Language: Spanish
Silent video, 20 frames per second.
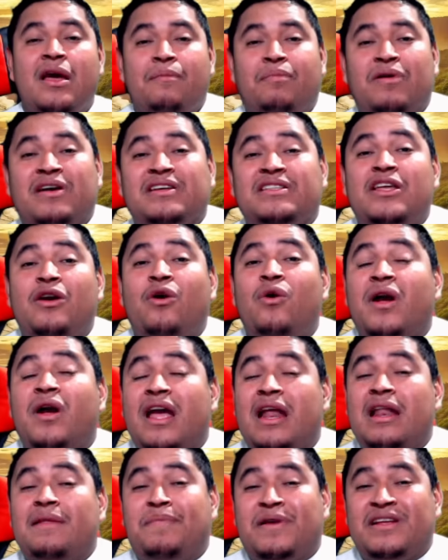pues dijo
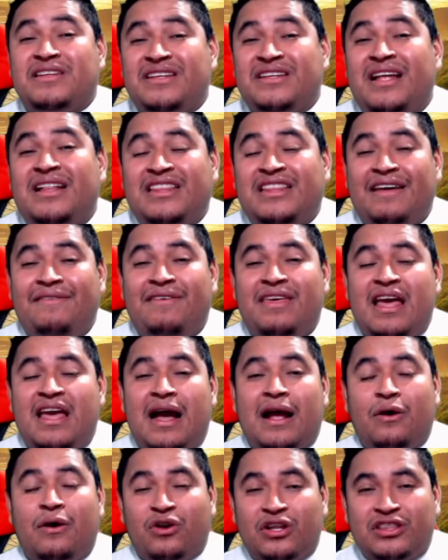que el presidente
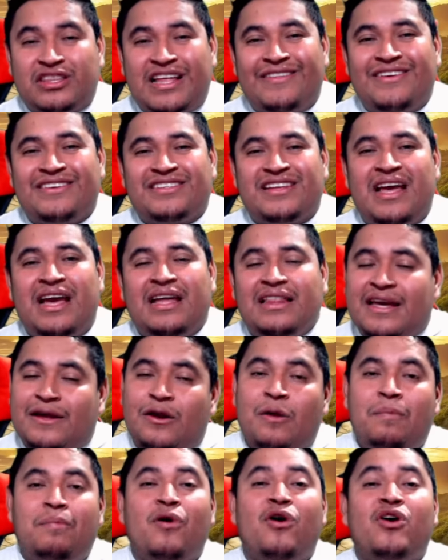había cortado ese
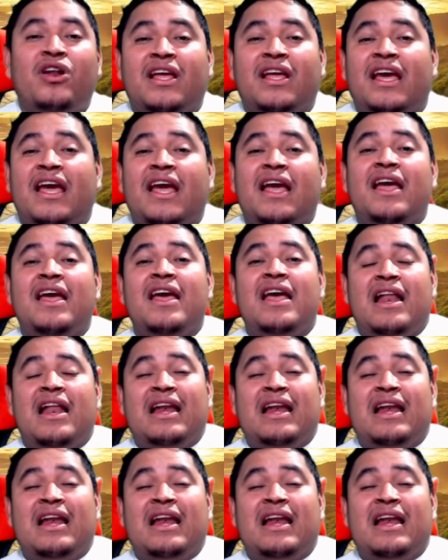dinero porque